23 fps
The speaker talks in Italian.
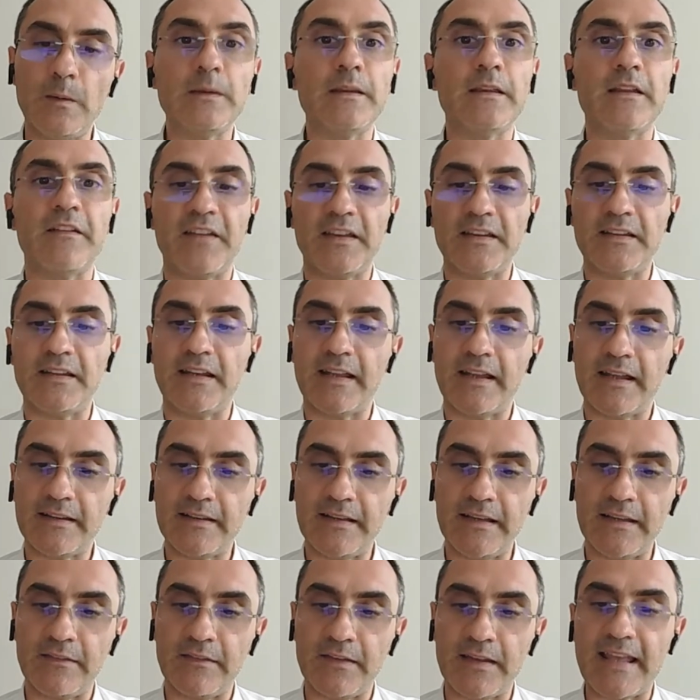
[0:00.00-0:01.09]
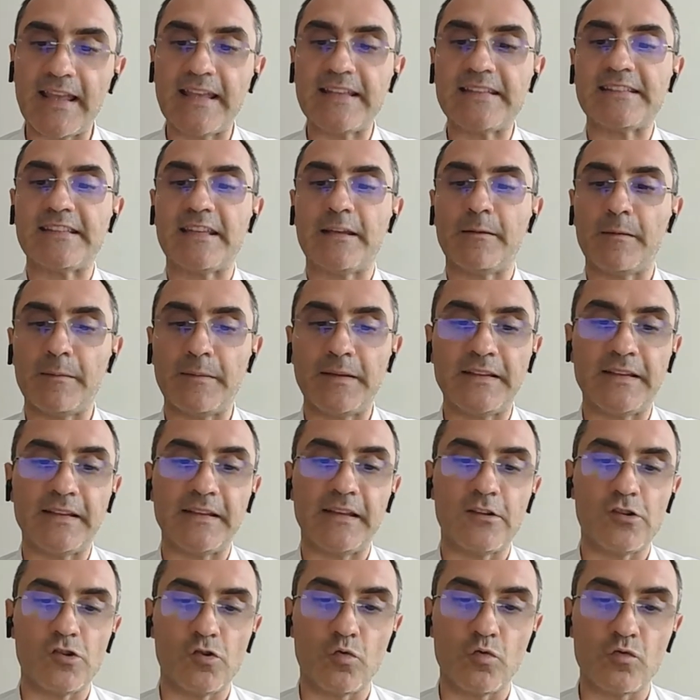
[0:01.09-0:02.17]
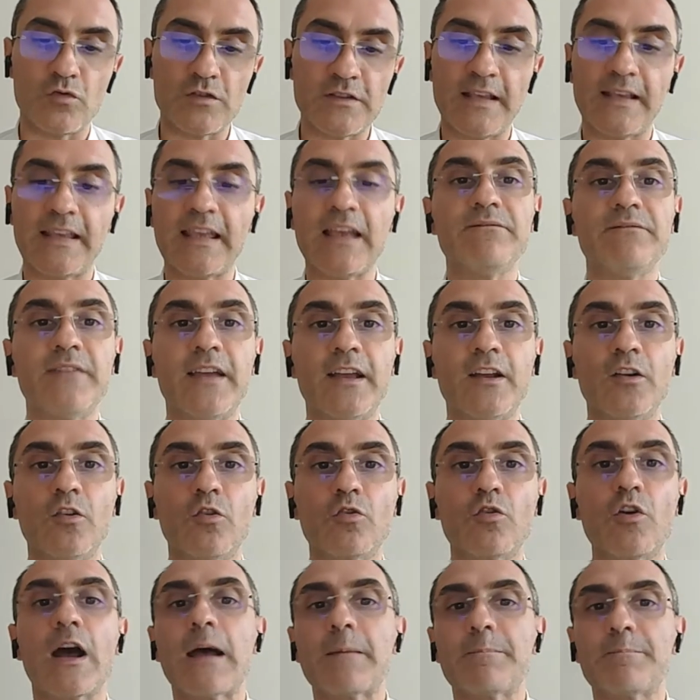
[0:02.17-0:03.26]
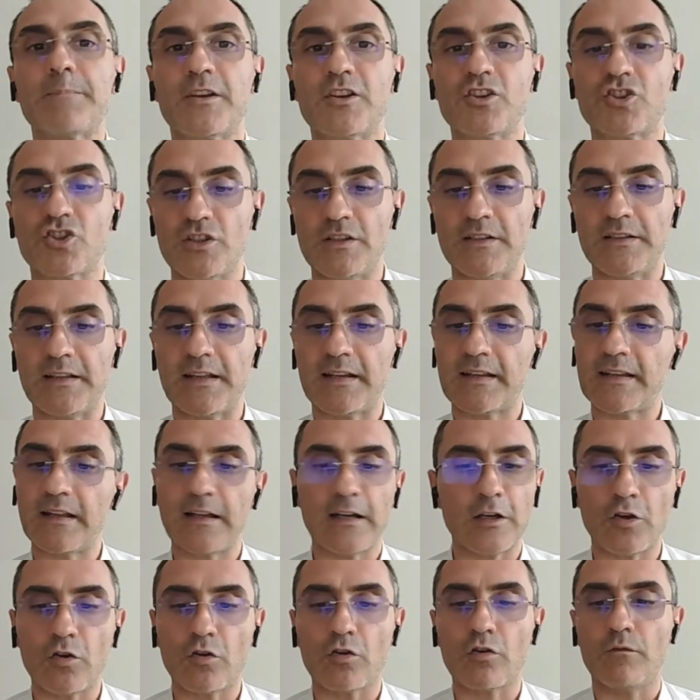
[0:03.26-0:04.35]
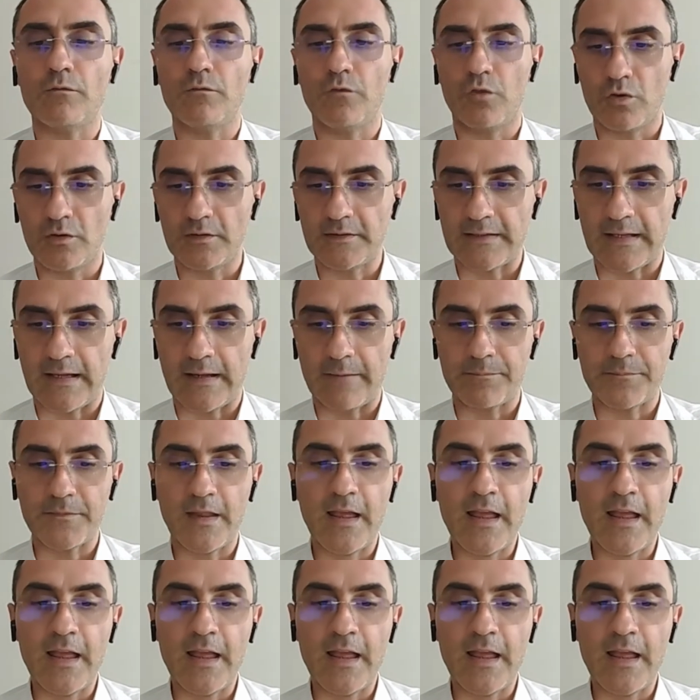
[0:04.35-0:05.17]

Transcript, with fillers: eventi negativi, estremamente dannosi, che avvengono a prescindere dalla loro volontà.